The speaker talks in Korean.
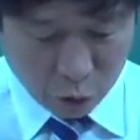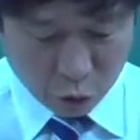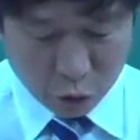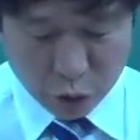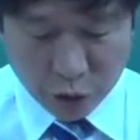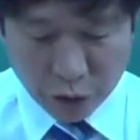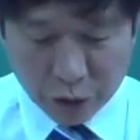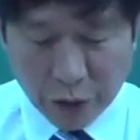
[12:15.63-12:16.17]

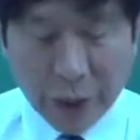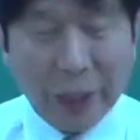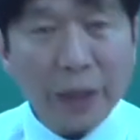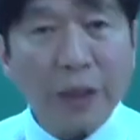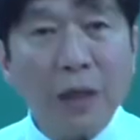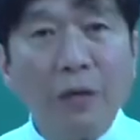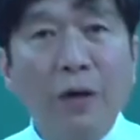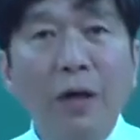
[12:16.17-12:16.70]
운전
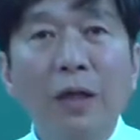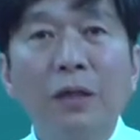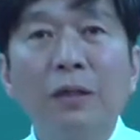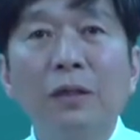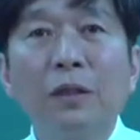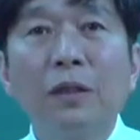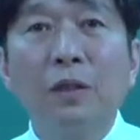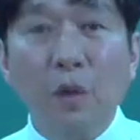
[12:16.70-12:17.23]
계획에
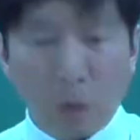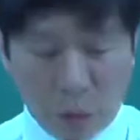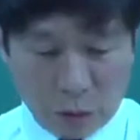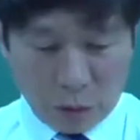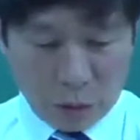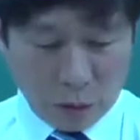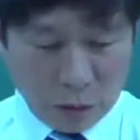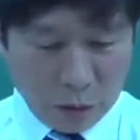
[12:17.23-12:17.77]
관한
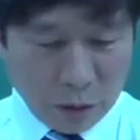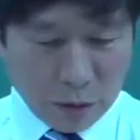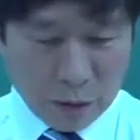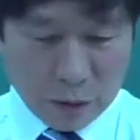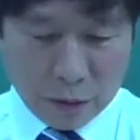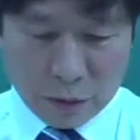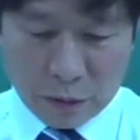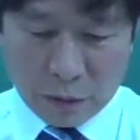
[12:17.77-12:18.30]
이론,
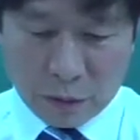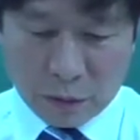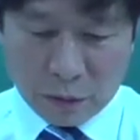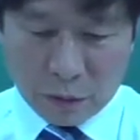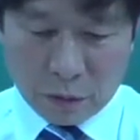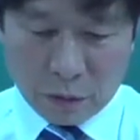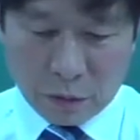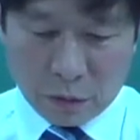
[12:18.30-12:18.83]

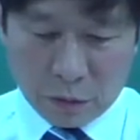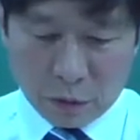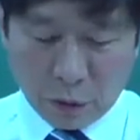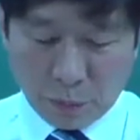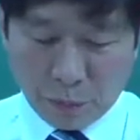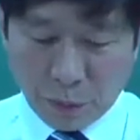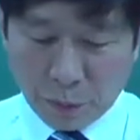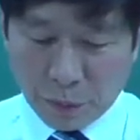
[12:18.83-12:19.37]

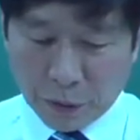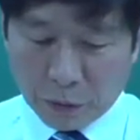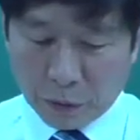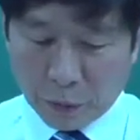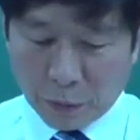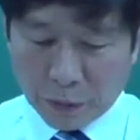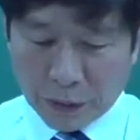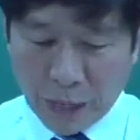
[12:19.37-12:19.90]
옆에 페이지
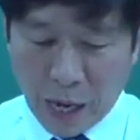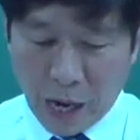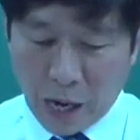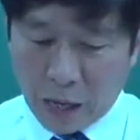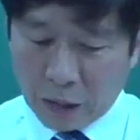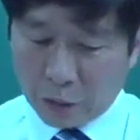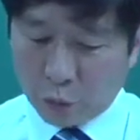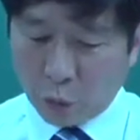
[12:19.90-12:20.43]
보면
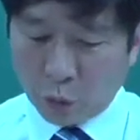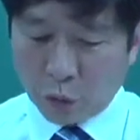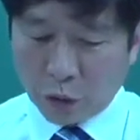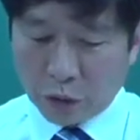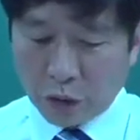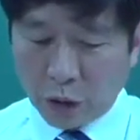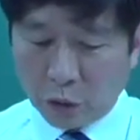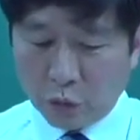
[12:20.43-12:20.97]
나,
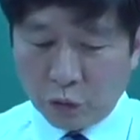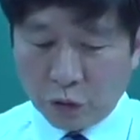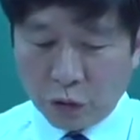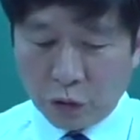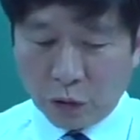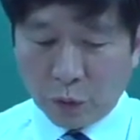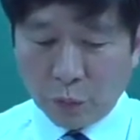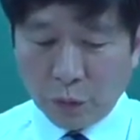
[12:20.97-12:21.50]
동력차
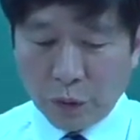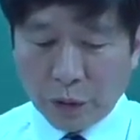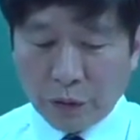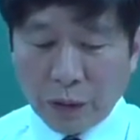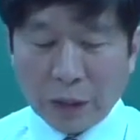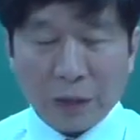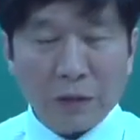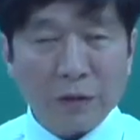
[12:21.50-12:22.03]
운전 업무에
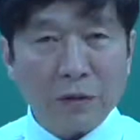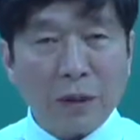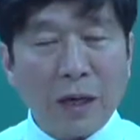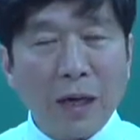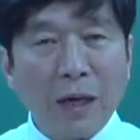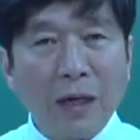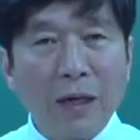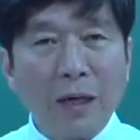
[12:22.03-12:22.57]
관한 이론,
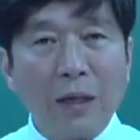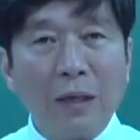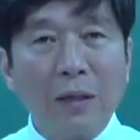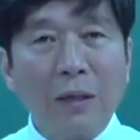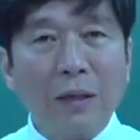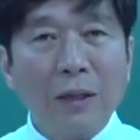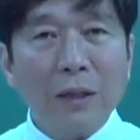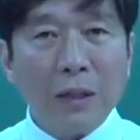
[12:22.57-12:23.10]

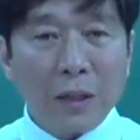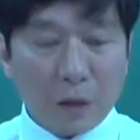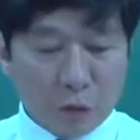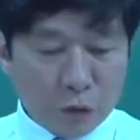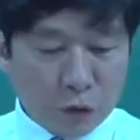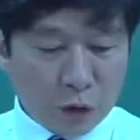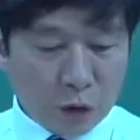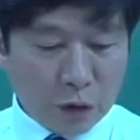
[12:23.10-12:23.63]
아,
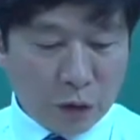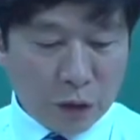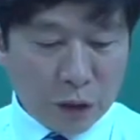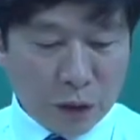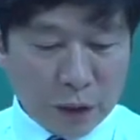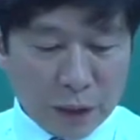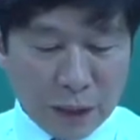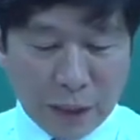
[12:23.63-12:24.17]
운전이론
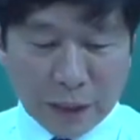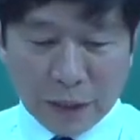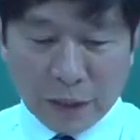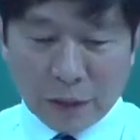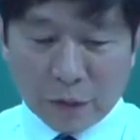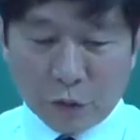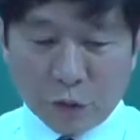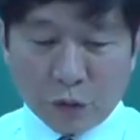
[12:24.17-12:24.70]

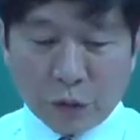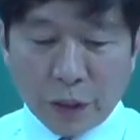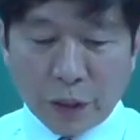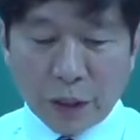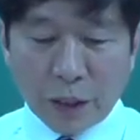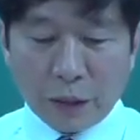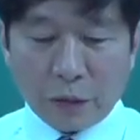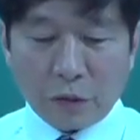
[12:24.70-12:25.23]
2단계는 두
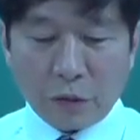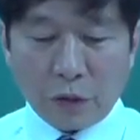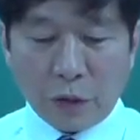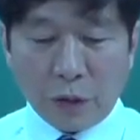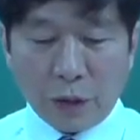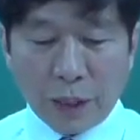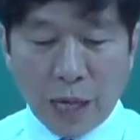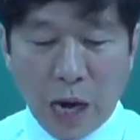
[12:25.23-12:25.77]
개가
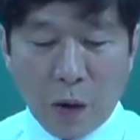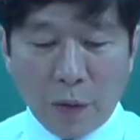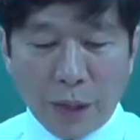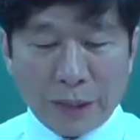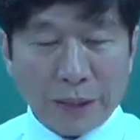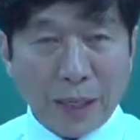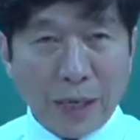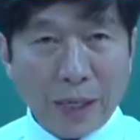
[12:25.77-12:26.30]
있군요.
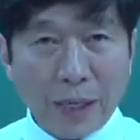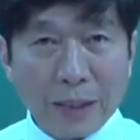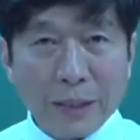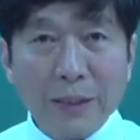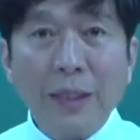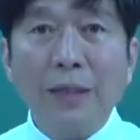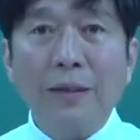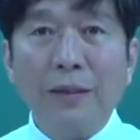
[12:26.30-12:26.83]
가와 나가
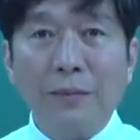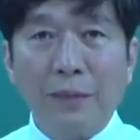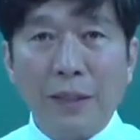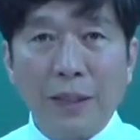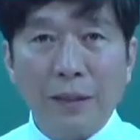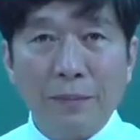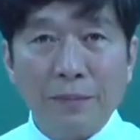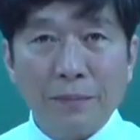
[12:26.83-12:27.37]
있다는 겁니다.